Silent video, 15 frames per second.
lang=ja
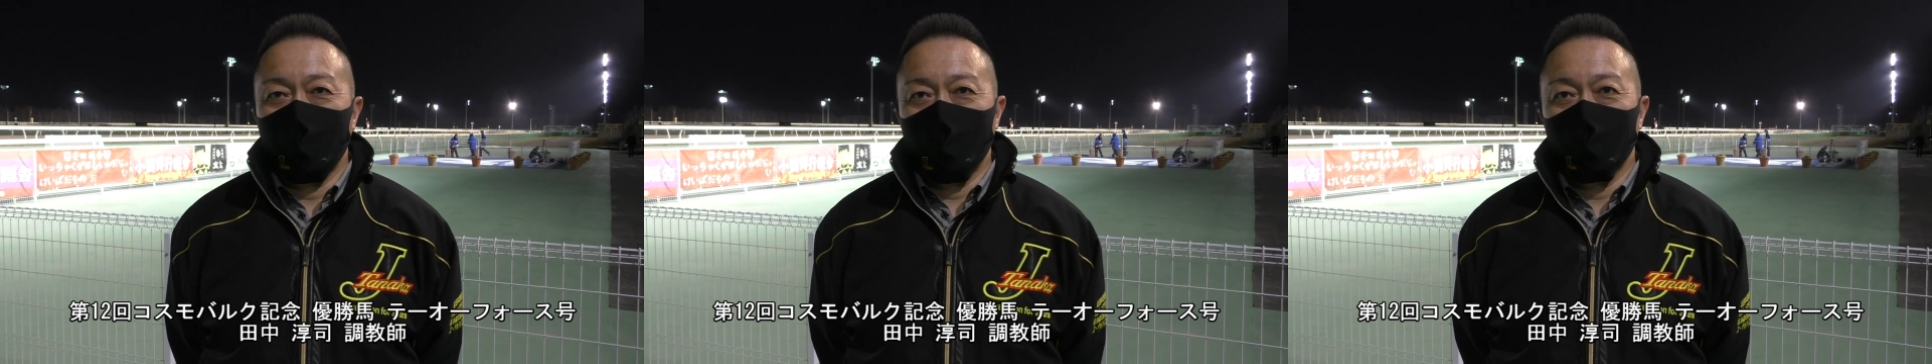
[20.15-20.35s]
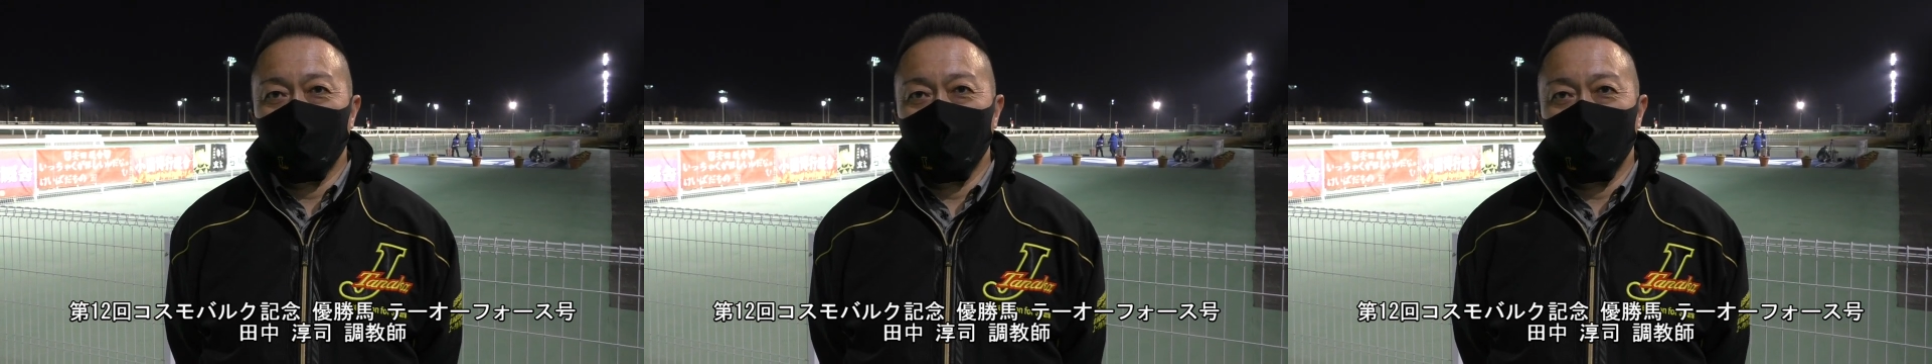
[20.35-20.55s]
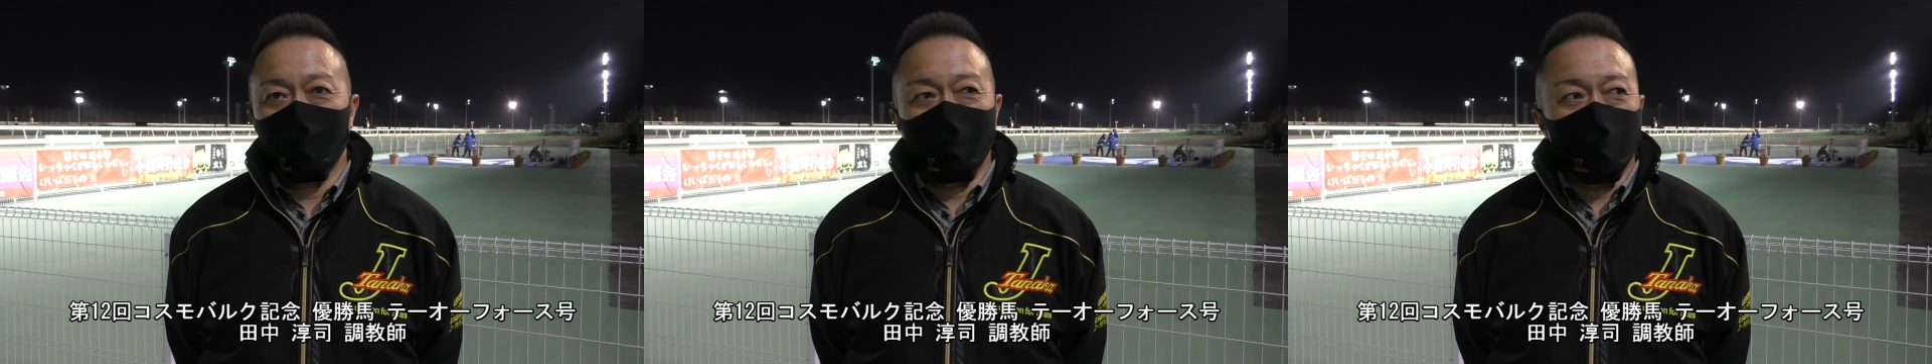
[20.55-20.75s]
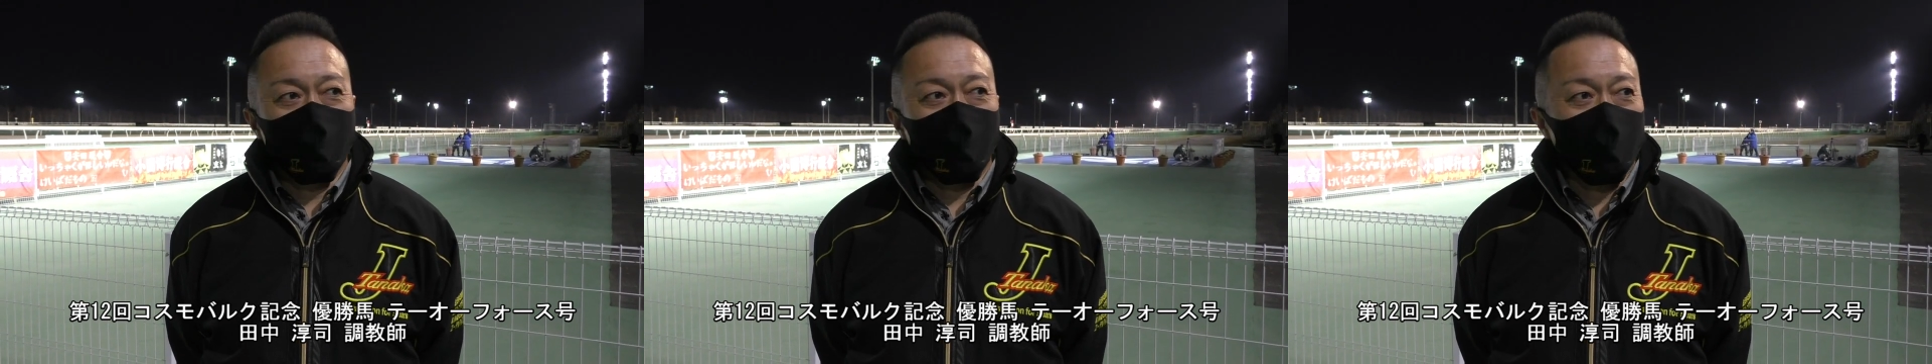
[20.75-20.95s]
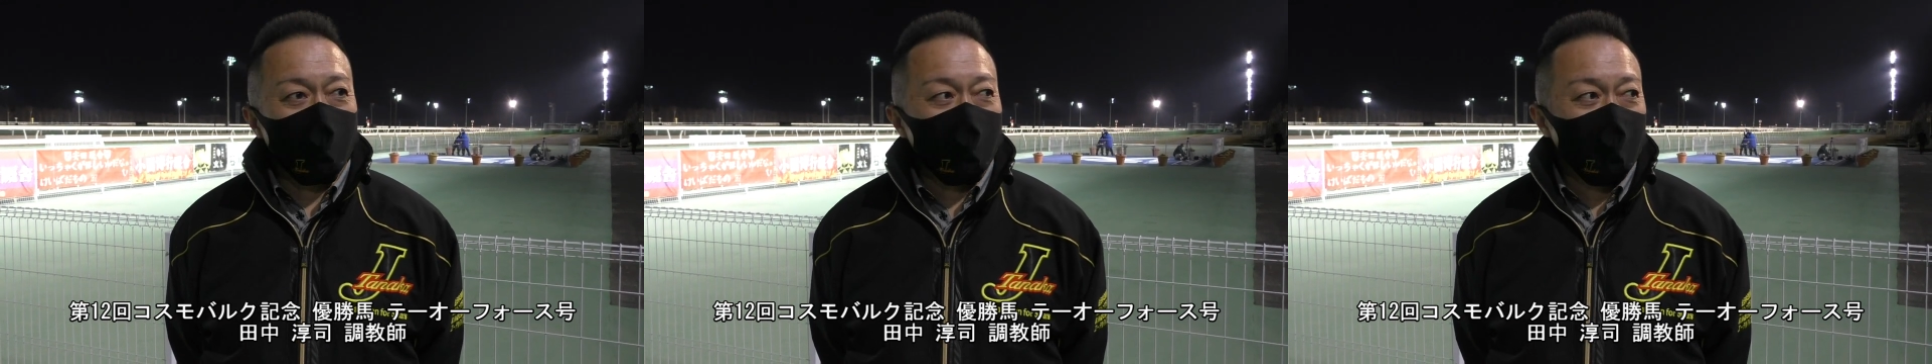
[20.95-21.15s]
めに動いてくれた
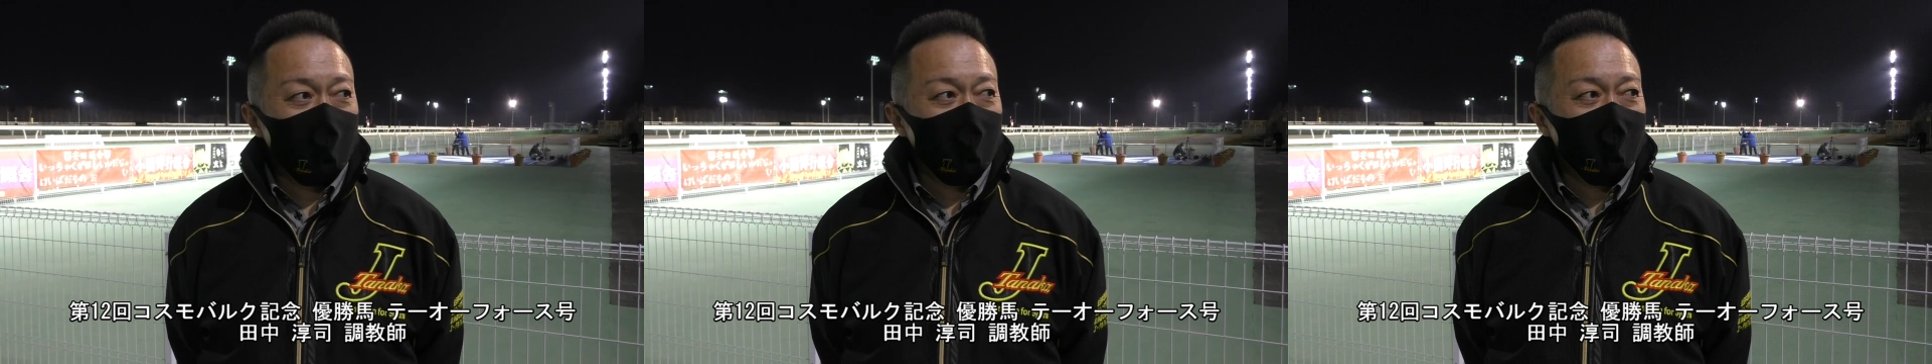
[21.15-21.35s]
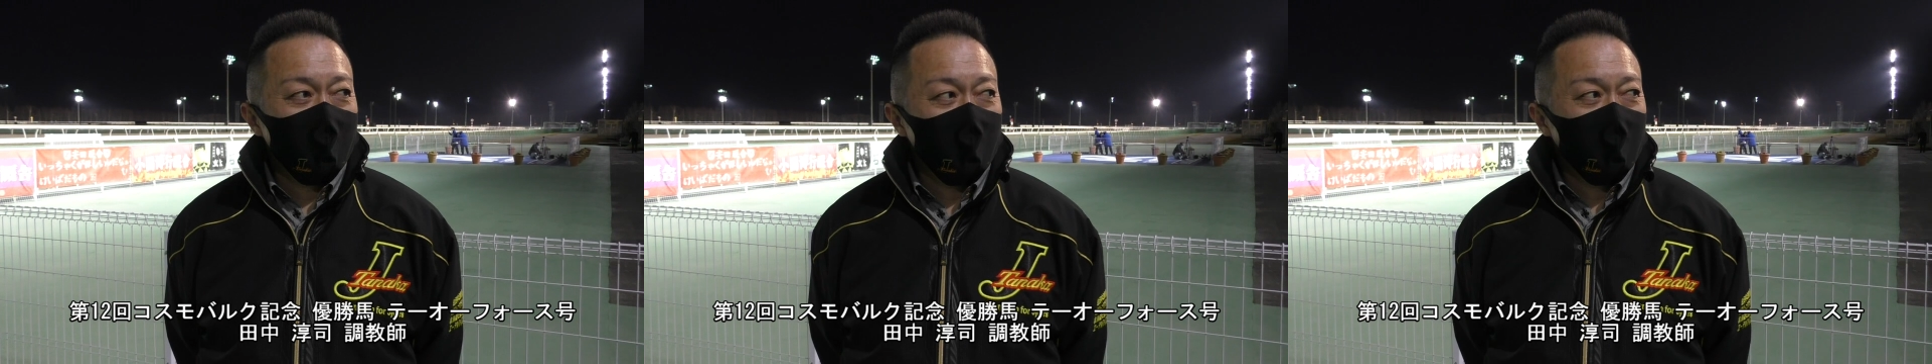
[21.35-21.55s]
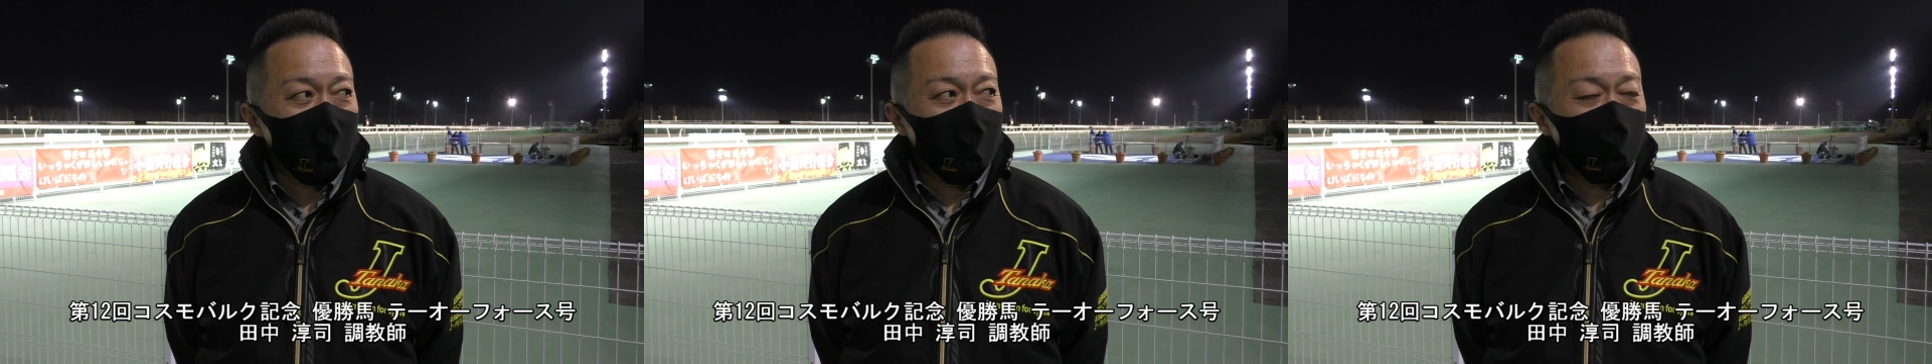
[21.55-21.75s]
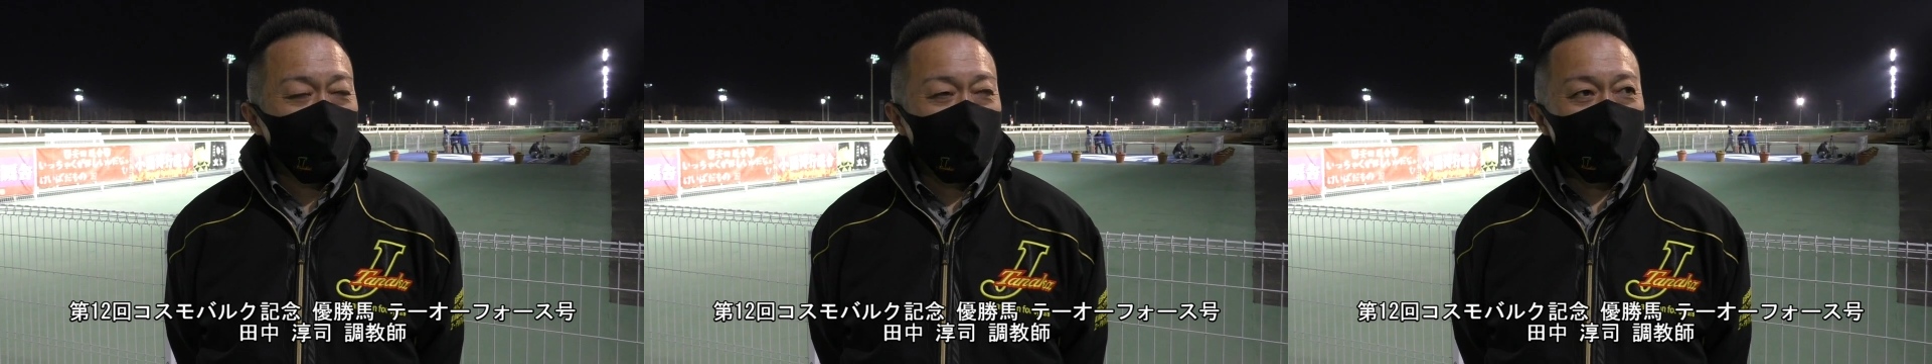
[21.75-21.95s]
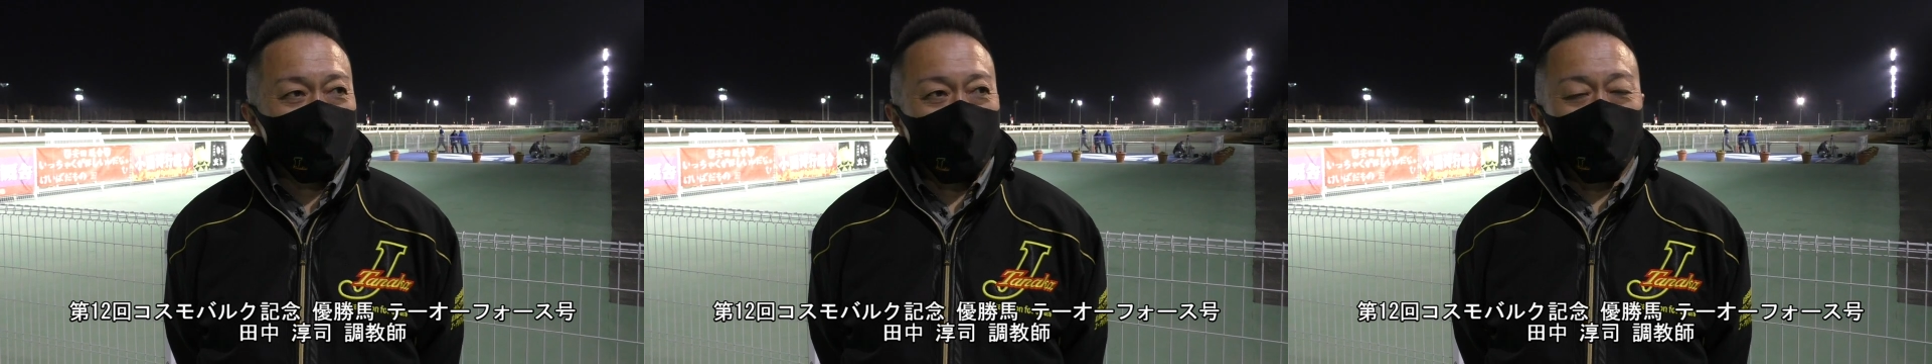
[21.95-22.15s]
のが
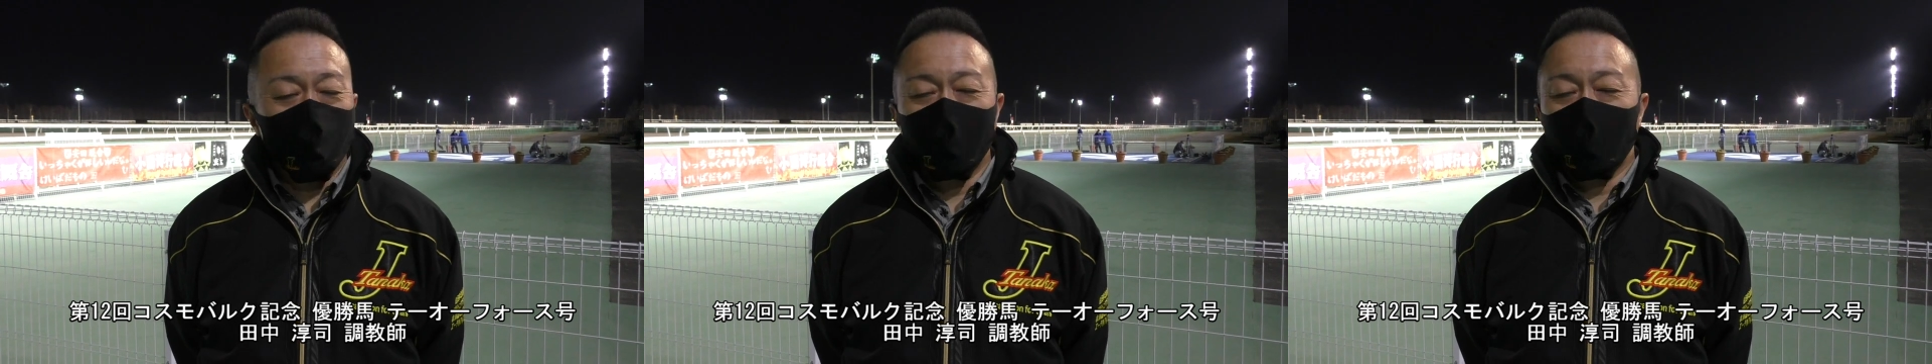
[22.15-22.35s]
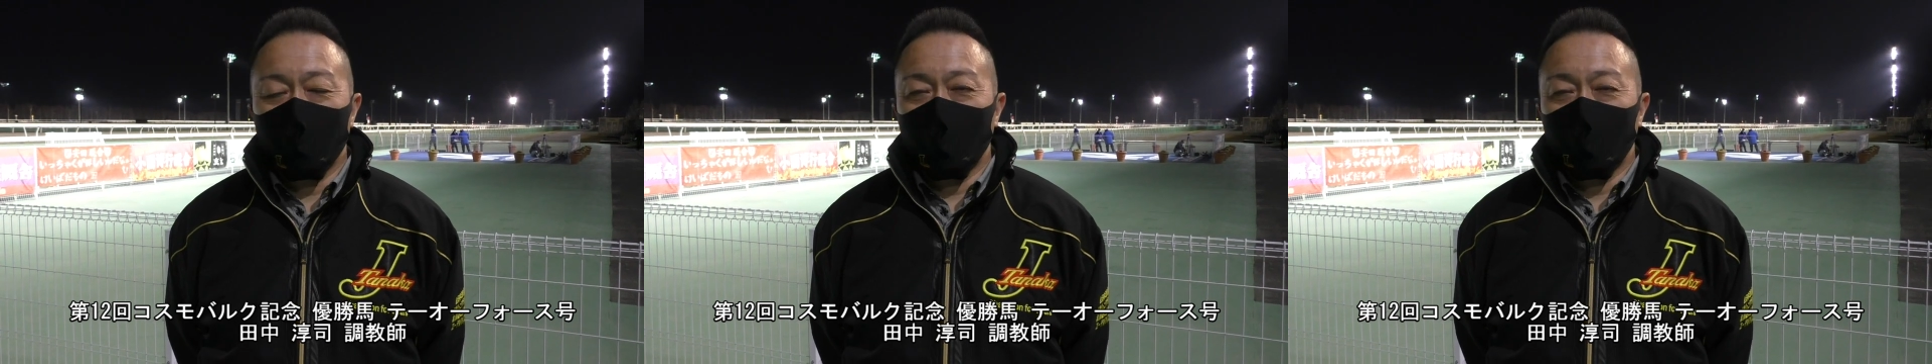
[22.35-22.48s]
一番大きかった